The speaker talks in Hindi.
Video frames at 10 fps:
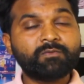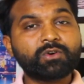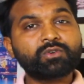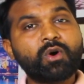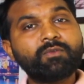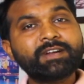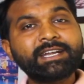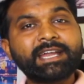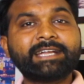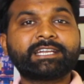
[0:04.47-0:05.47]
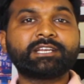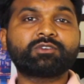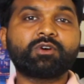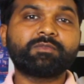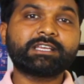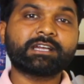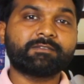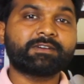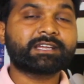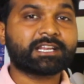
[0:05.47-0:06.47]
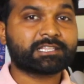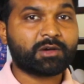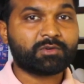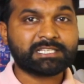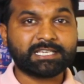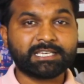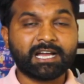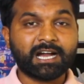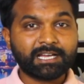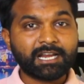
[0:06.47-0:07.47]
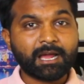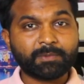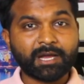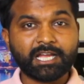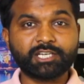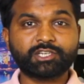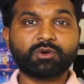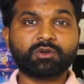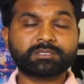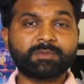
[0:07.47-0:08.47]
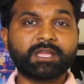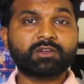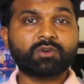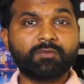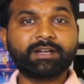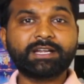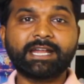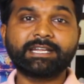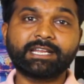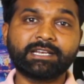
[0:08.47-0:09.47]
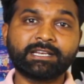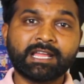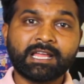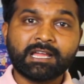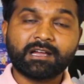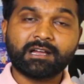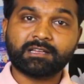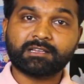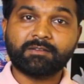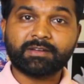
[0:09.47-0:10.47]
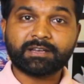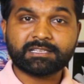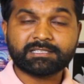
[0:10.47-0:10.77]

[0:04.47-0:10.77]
वो कोविड 19 को भी कवर करता होना चाहिए अगर आपका इंश्योरेंस में कोविड 19 कवर